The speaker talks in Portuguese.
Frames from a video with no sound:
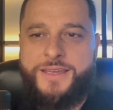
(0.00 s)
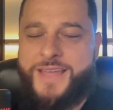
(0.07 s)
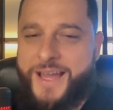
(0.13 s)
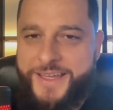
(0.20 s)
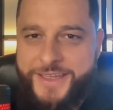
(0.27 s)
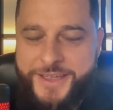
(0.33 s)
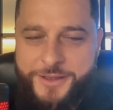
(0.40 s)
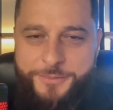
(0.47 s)
E
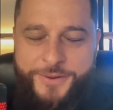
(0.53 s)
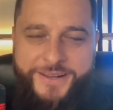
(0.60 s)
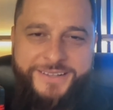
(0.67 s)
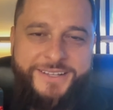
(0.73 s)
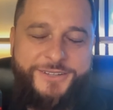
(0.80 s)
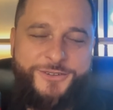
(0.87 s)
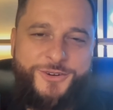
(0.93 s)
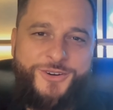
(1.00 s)
aí,
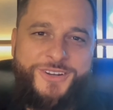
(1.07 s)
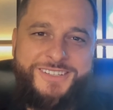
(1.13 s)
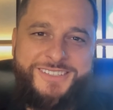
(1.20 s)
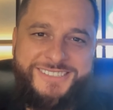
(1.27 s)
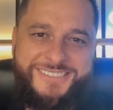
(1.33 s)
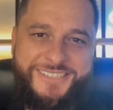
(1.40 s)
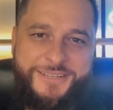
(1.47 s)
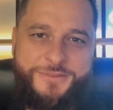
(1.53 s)

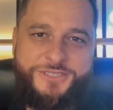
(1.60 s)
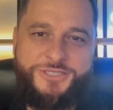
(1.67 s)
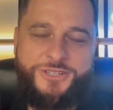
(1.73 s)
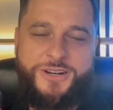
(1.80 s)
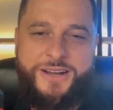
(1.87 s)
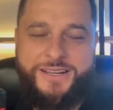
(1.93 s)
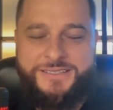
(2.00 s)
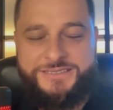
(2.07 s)
empreendedores de
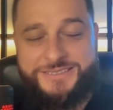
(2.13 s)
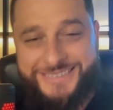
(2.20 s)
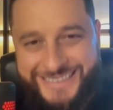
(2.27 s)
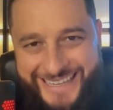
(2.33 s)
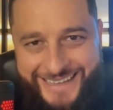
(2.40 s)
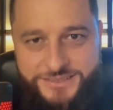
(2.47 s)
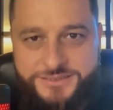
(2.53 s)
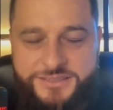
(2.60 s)
semijoias?
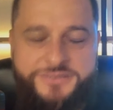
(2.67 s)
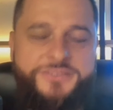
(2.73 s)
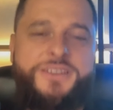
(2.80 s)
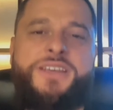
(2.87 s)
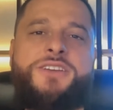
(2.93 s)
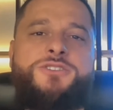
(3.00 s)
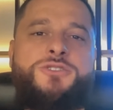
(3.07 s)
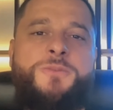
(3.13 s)
Nesse
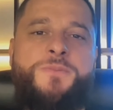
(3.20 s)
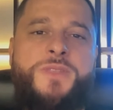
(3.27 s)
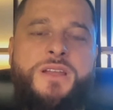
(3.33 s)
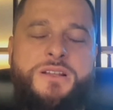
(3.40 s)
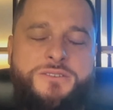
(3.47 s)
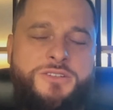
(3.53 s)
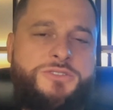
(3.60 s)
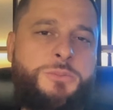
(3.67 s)
vídeo,
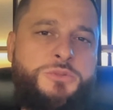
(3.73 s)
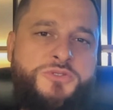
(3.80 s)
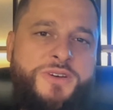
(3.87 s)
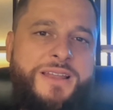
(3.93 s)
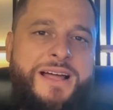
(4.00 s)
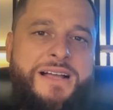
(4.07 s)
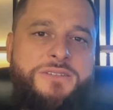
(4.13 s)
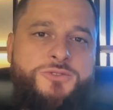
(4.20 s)
nós vamos
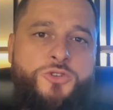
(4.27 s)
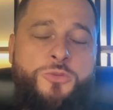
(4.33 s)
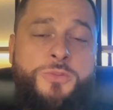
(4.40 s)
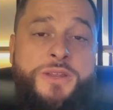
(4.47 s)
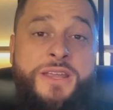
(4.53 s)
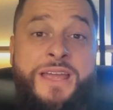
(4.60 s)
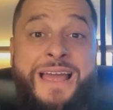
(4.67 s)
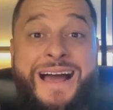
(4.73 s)
falar
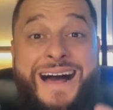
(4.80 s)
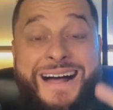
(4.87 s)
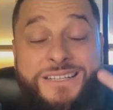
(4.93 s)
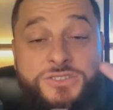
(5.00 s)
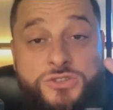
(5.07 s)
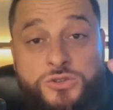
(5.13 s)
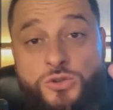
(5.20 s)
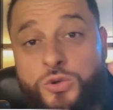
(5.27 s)
sobre
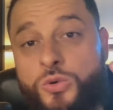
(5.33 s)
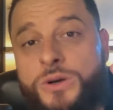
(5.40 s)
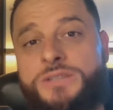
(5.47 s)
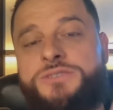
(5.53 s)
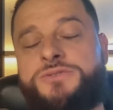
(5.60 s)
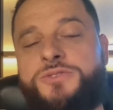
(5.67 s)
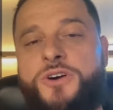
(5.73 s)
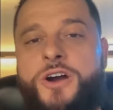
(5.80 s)
as
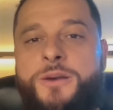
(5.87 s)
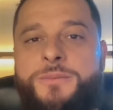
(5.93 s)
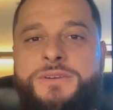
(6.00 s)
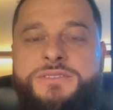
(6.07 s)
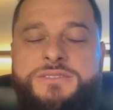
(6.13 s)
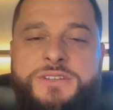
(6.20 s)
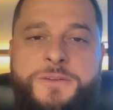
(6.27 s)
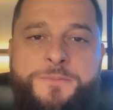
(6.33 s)
duas
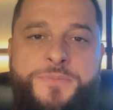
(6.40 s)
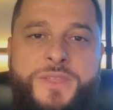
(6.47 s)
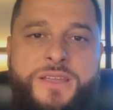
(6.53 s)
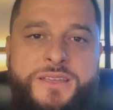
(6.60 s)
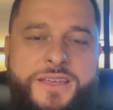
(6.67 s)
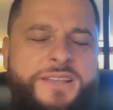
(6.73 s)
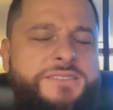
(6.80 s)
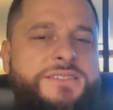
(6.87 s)
formas
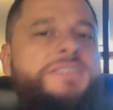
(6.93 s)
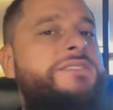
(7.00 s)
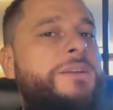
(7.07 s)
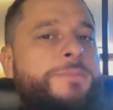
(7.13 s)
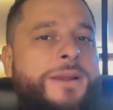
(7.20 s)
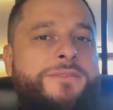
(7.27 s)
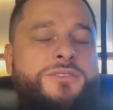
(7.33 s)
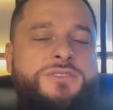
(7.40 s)
que existem
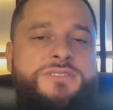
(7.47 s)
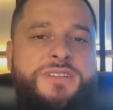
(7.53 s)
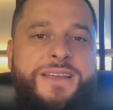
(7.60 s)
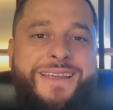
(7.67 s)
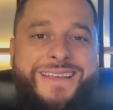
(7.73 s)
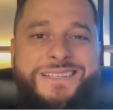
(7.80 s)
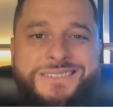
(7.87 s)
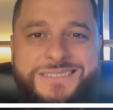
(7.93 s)
para
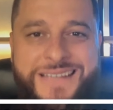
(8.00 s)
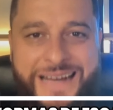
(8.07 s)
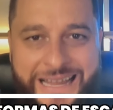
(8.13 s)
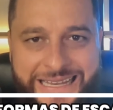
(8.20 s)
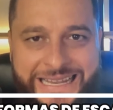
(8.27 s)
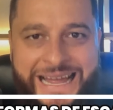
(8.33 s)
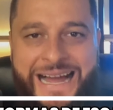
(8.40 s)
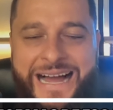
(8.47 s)
você
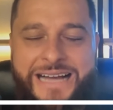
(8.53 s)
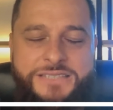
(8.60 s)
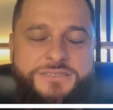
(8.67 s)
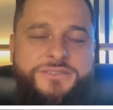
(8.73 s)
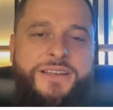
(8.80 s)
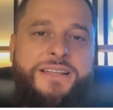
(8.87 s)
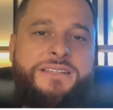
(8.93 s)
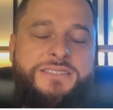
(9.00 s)
escalar as
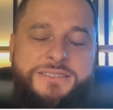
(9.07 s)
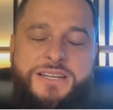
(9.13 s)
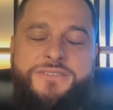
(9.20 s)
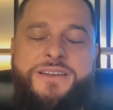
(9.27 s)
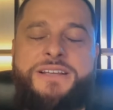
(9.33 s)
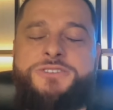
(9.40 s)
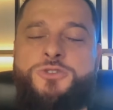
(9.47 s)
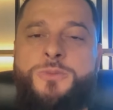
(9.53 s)
vendas
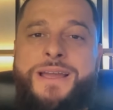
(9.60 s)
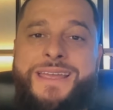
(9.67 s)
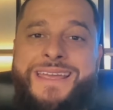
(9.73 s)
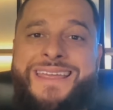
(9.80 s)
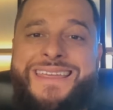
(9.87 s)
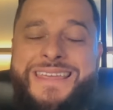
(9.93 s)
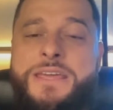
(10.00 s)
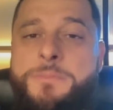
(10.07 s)
através de uma
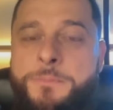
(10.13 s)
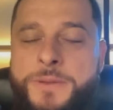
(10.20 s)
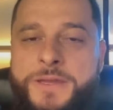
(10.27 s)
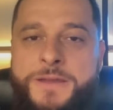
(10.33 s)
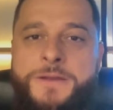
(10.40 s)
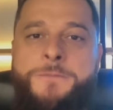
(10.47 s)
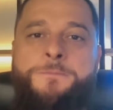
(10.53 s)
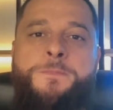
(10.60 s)

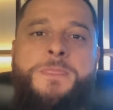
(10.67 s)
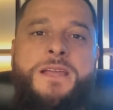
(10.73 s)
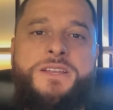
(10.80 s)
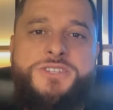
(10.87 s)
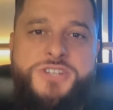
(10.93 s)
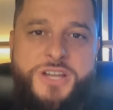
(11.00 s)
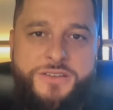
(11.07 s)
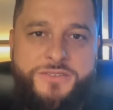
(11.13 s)
equipe de